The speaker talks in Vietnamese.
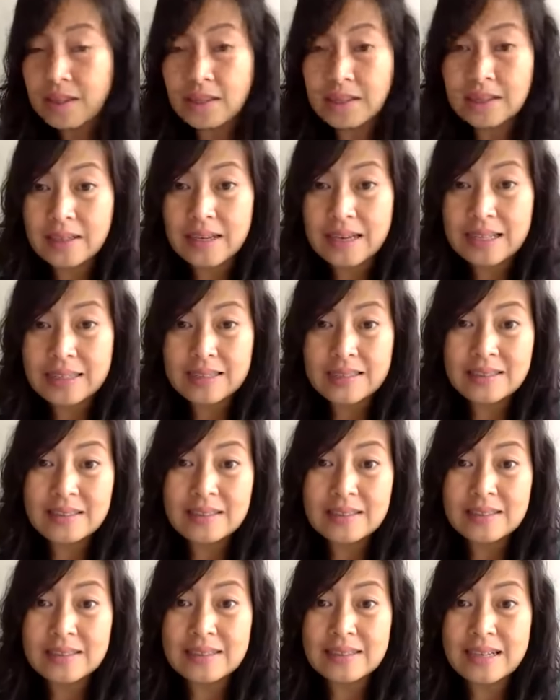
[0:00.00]
uh,
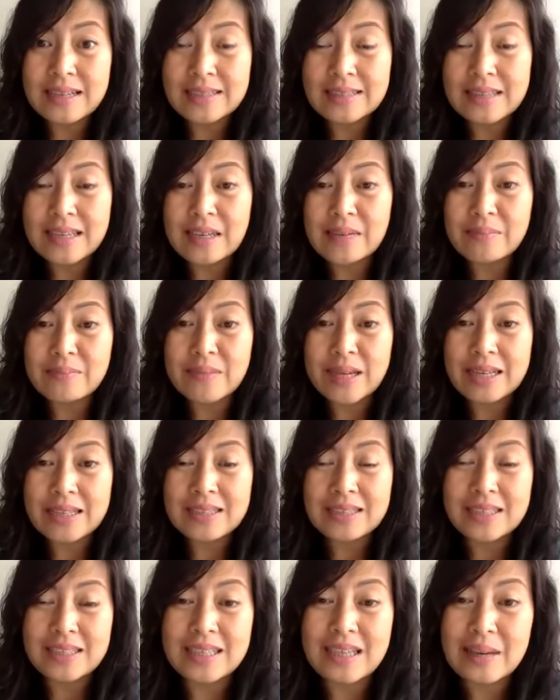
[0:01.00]
anh anh em
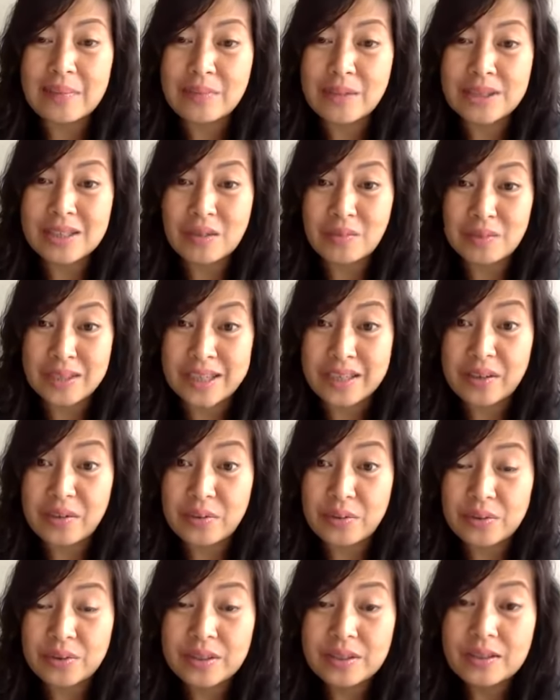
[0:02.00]
anh chị em nó chọc
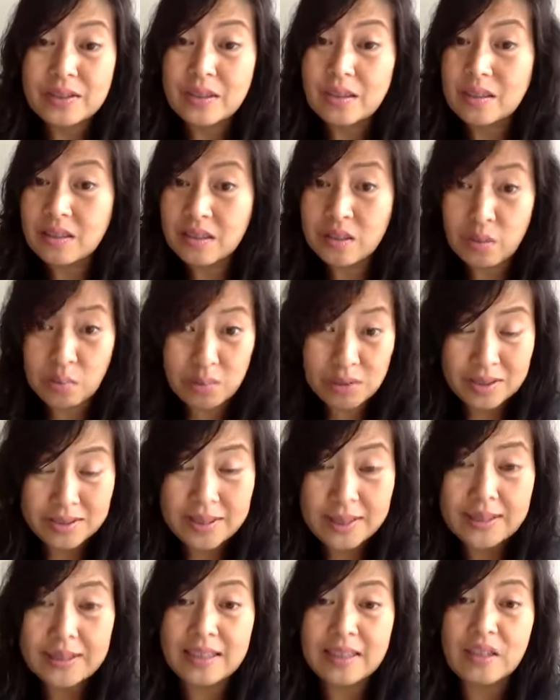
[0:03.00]
ghẹo nó rất cũng có
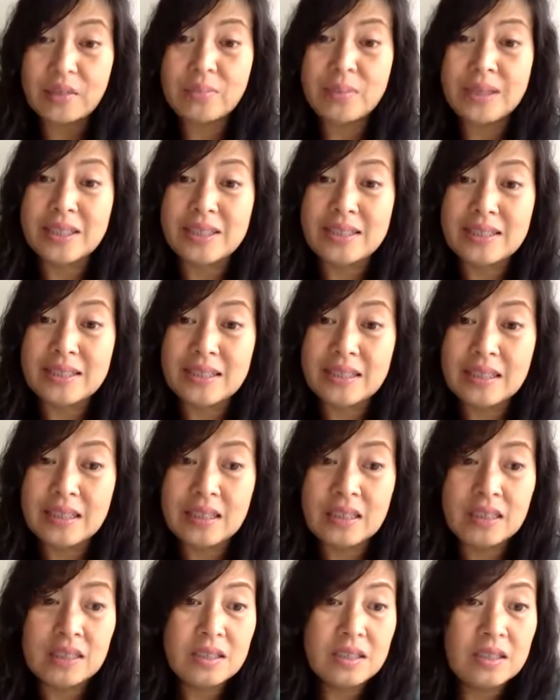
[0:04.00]
thể là nó bị
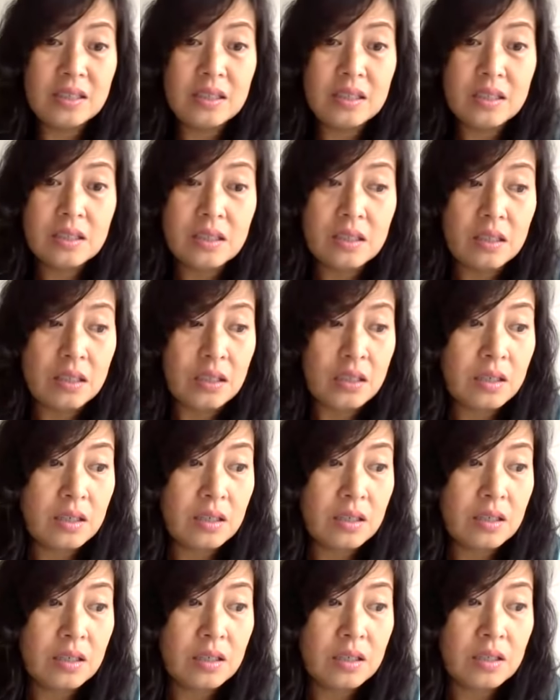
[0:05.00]

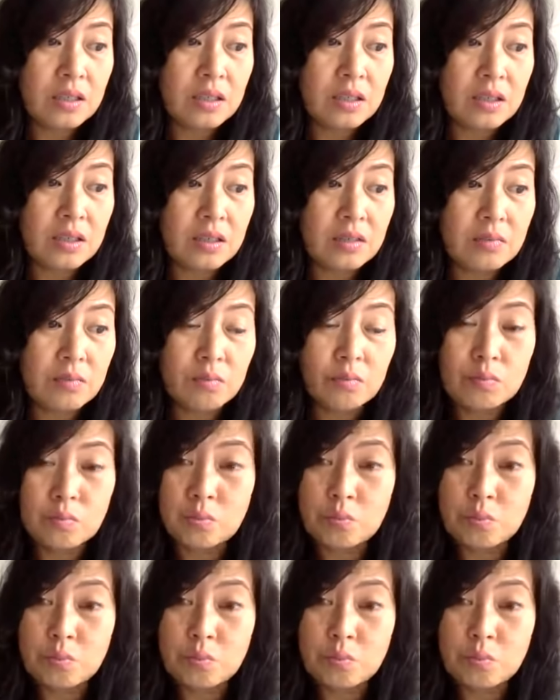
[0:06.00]
uh, uh,